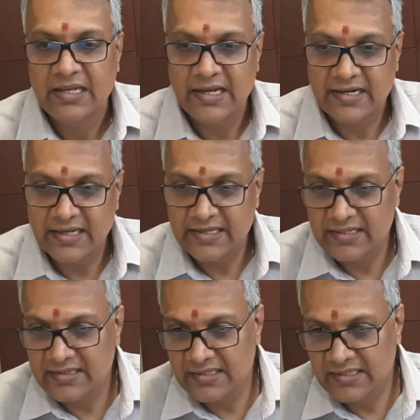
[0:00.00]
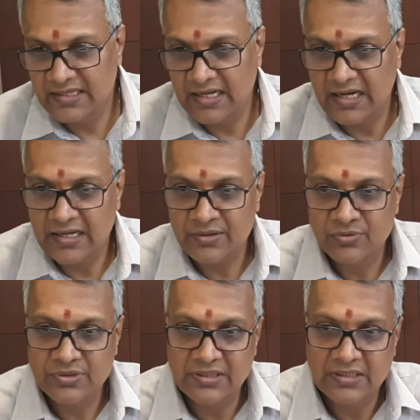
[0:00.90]
எட்டாயிரத்தி
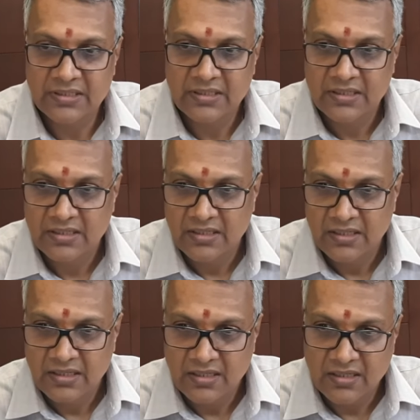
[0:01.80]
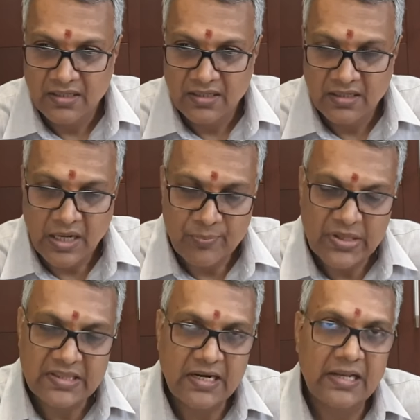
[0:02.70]
அறநூற்றி
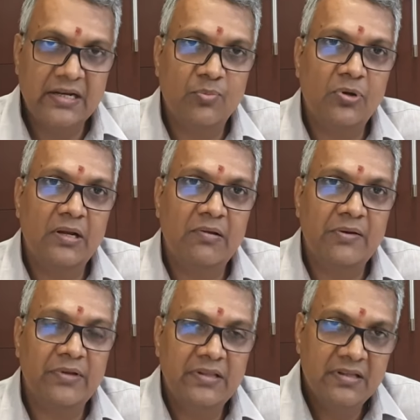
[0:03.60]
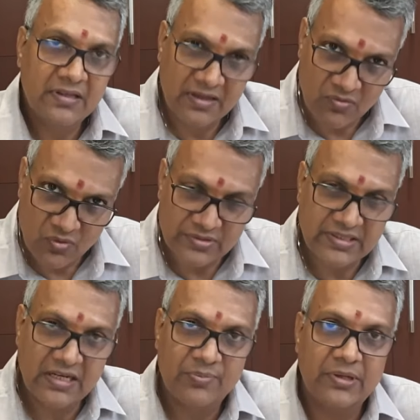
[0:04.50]
ஐம்பத்தி நாலு என்ற புள்ளிகள் வரை வந்து
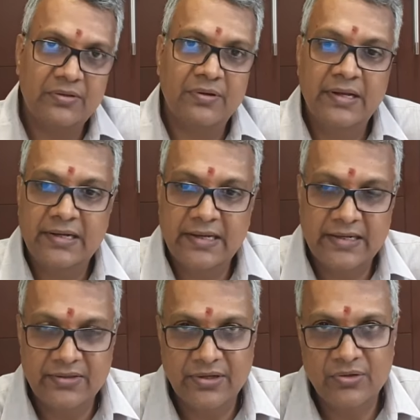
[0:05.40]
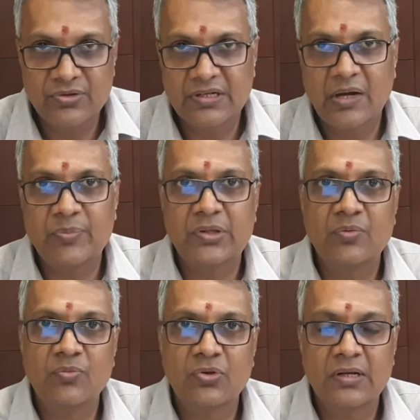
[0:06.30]
க்ளோசிங்கில் பார்த்தோம்னா எட்டாயிரத்தி எழுநூற்றி நாற்பத்தி
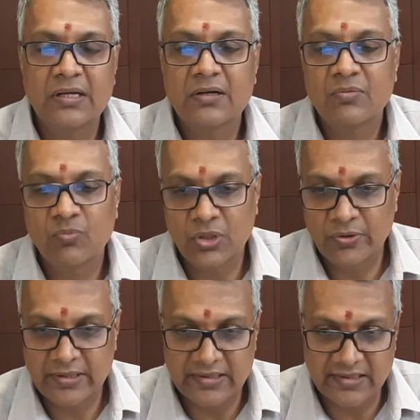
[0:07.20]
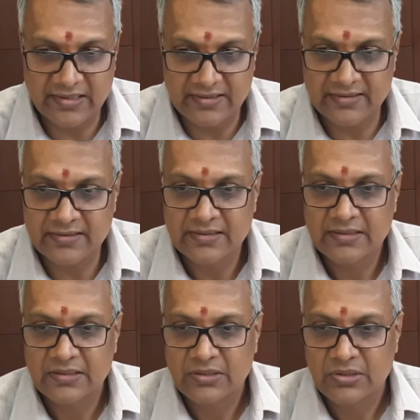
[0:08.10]
ஒன்பதில் முடிவடைந்திருக்கிறது
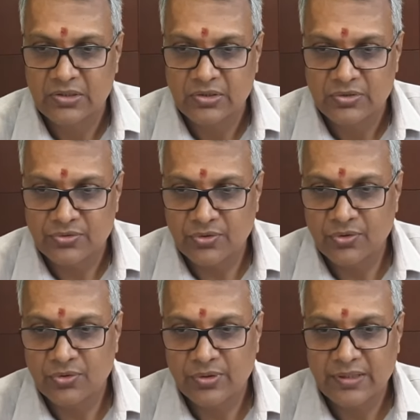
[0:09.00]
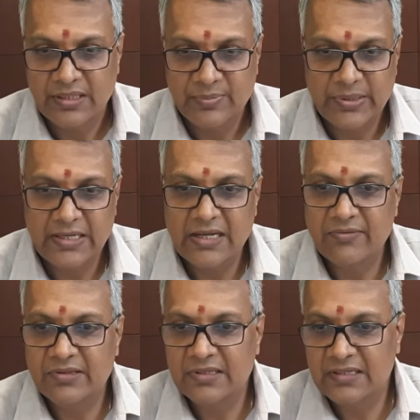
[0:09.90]
ஸோ இது மெயினாக
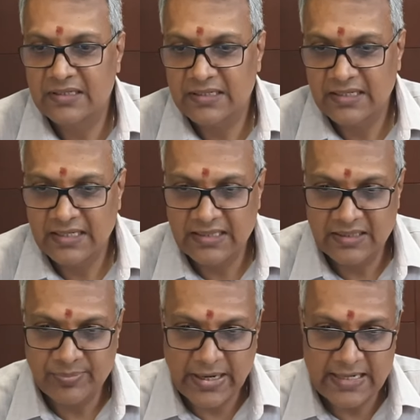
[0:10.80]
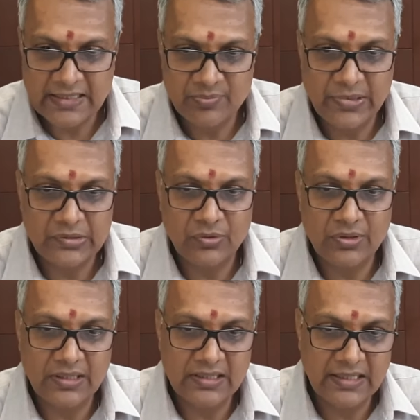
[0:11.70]
வந்து இந்த பேட்டர்ன்
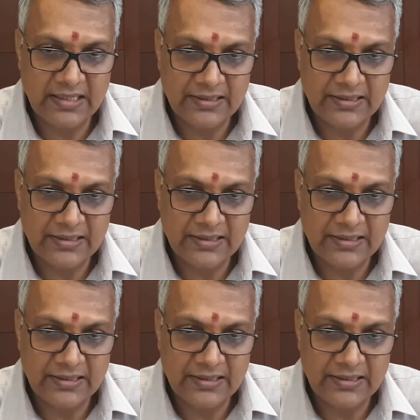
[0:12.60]
பார்த்தோம்னாக்க